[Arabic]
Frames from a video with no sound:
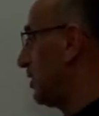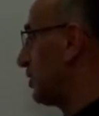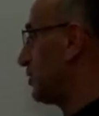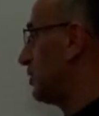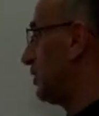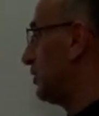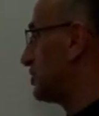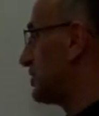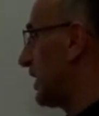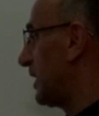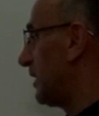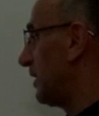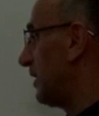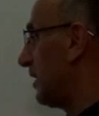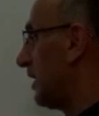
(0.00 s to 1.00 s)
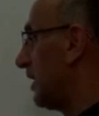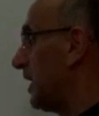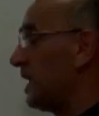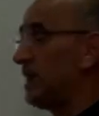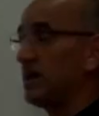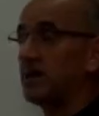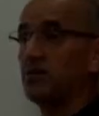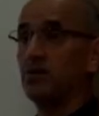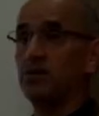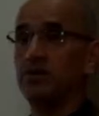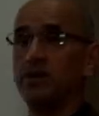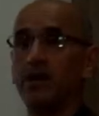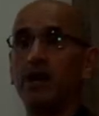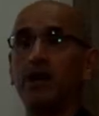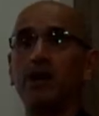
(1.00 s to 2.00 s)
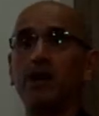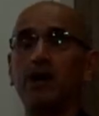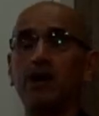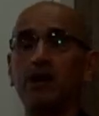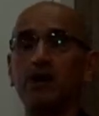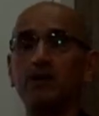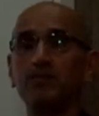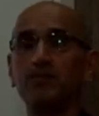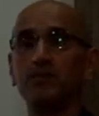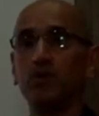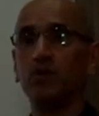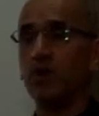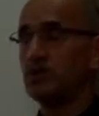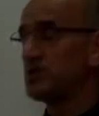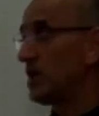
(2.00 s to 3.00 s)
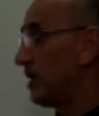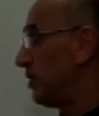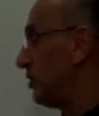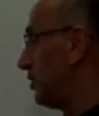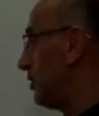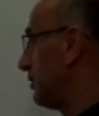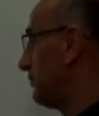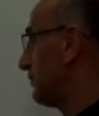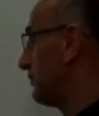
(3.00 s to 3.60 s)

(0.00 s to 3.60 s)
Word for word: كل شيء هالك إلا وجهه